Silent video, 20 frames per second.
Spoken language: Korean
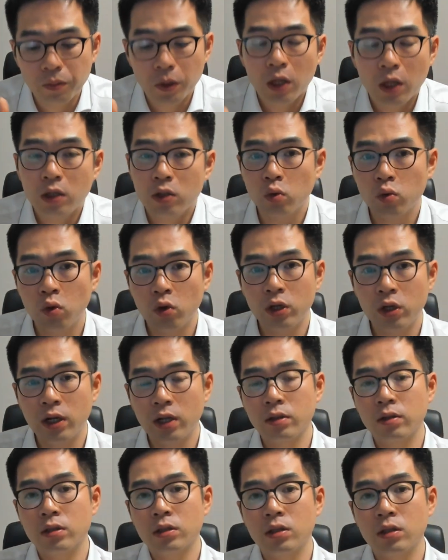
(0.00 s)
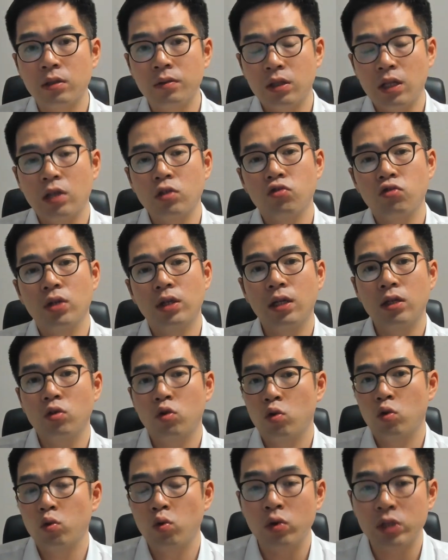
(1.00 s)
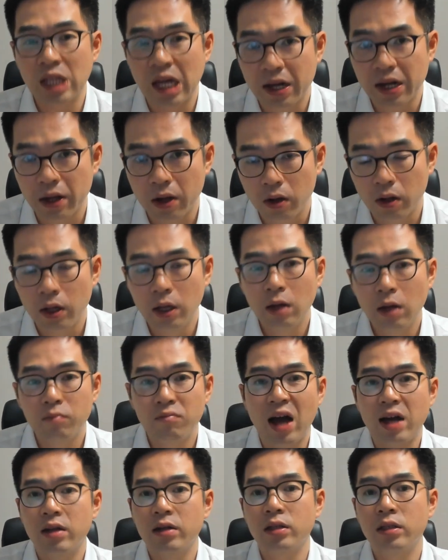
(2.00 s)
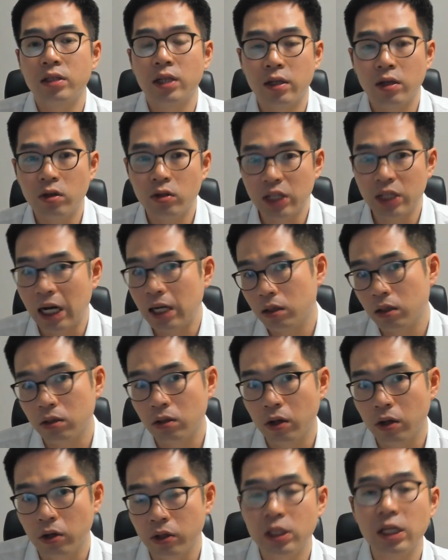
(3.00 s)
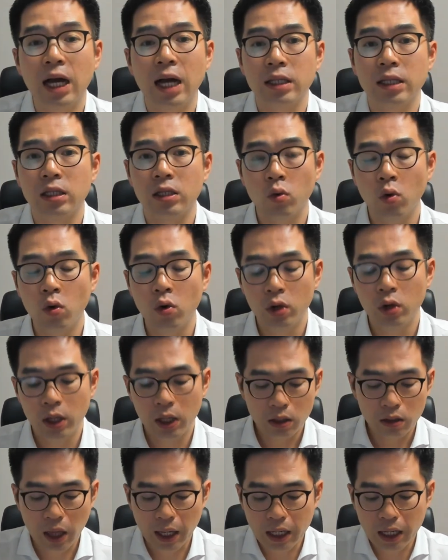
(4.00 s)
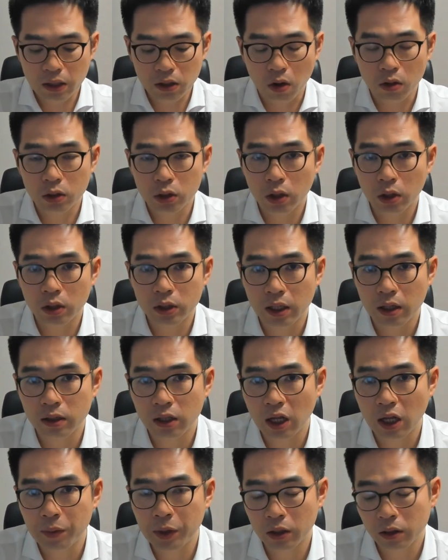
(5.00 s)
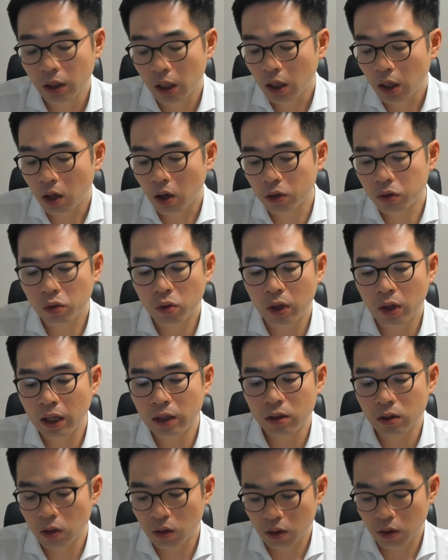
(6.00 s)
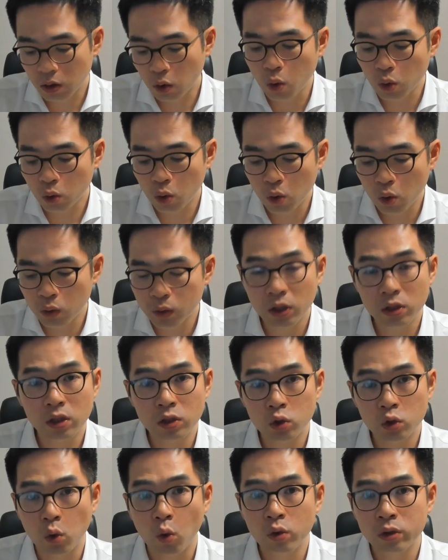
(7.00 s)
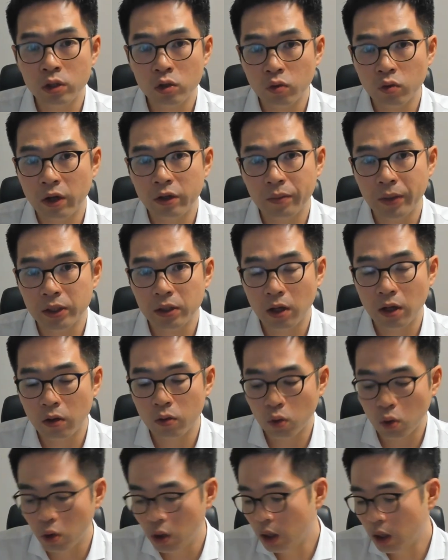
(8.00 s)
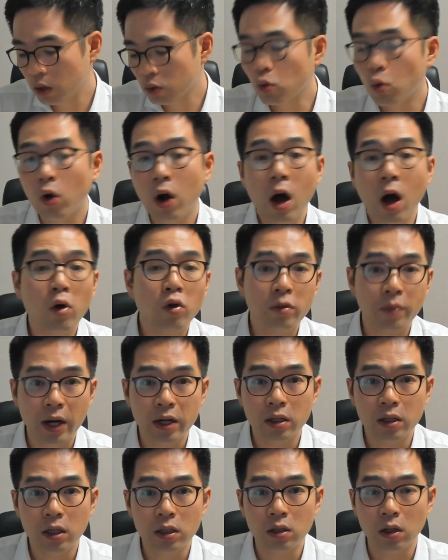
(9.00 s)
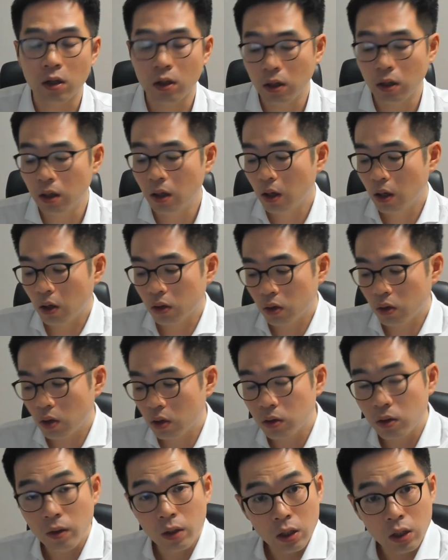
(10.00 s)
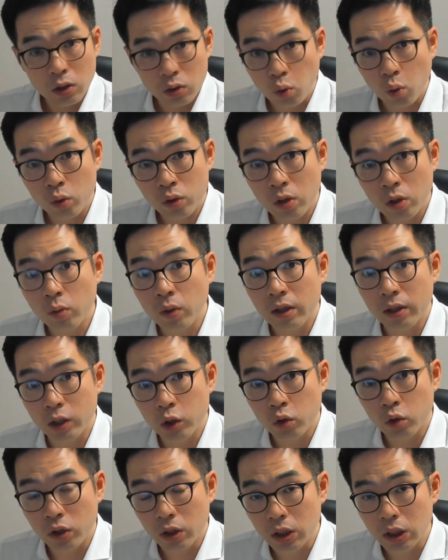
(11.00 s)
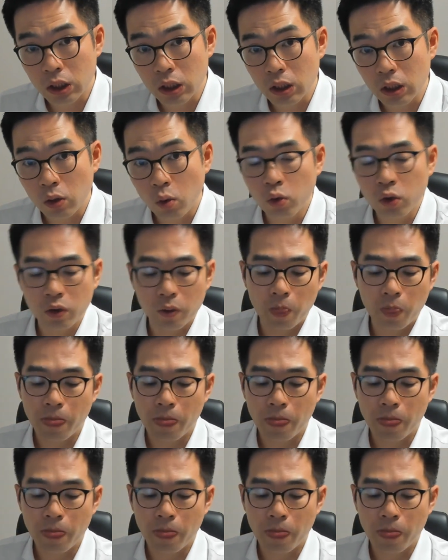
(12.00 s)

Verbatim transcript: 소통이라는 것은 단순하게 저 소통 잘해요, 말을 잘해요, 잘 들어요, 이게 아니고 내가 경청을 잘한다면 어떠한 공통적인 좋은 습관을 바탕으로 노하우를 발휘해서 어떤 좋은 성과를 낼 수 있는지, 혹은